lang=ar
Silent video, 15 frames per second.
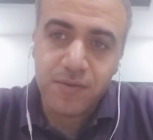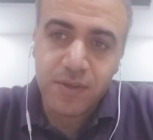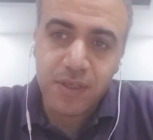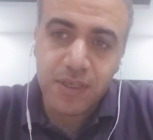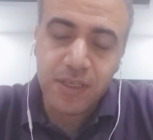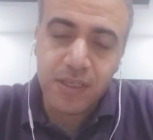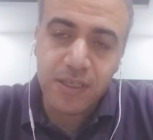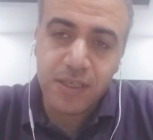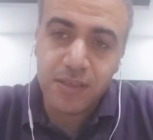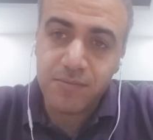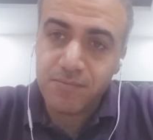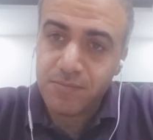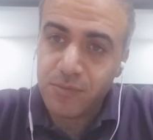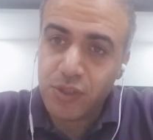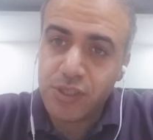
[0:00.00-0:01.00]
في
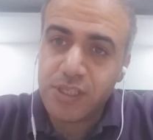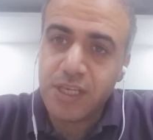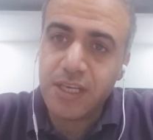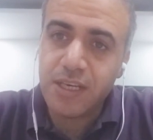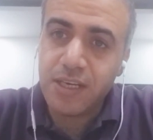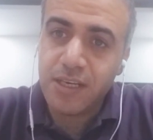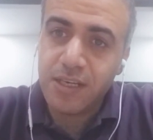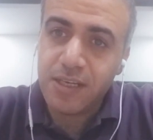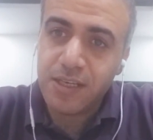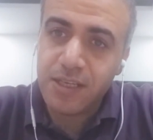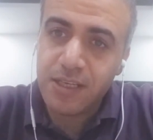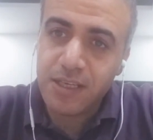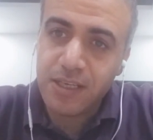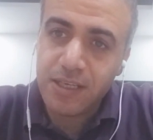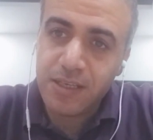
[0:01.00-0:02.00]
جزء
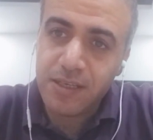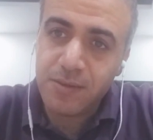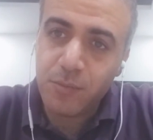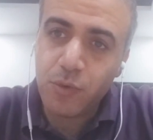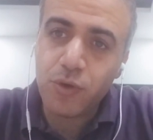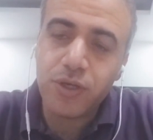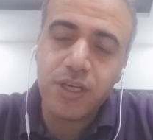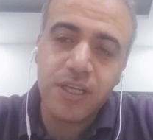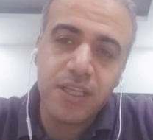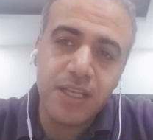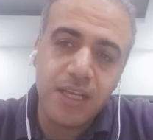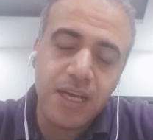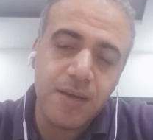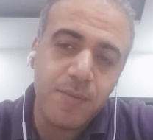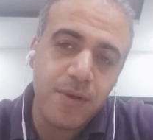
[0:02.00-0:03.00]
البوكر
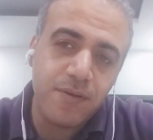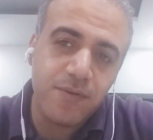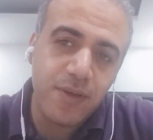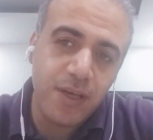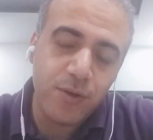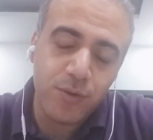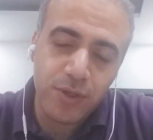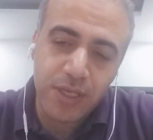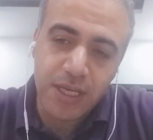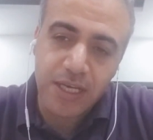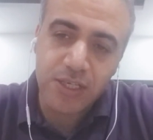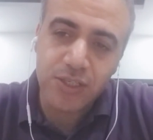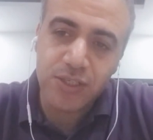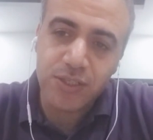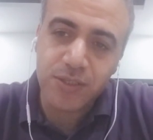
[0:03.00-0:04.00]
للعام
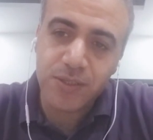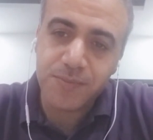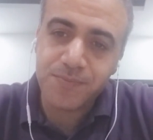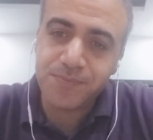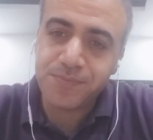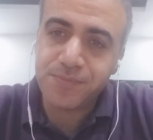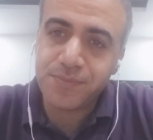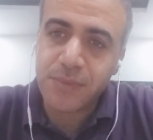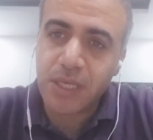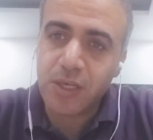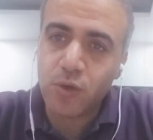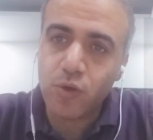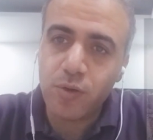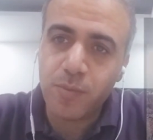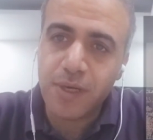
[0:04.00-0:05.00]
2011
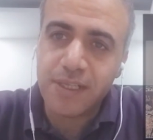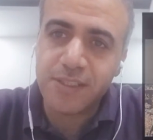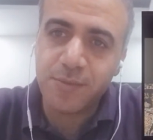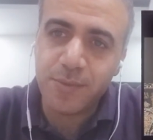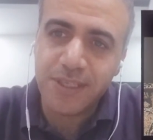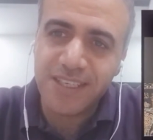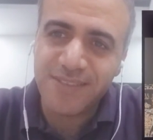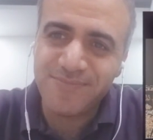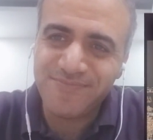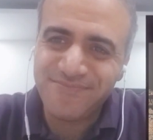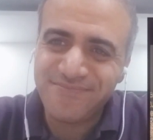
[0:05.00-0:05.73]
نقول بات بي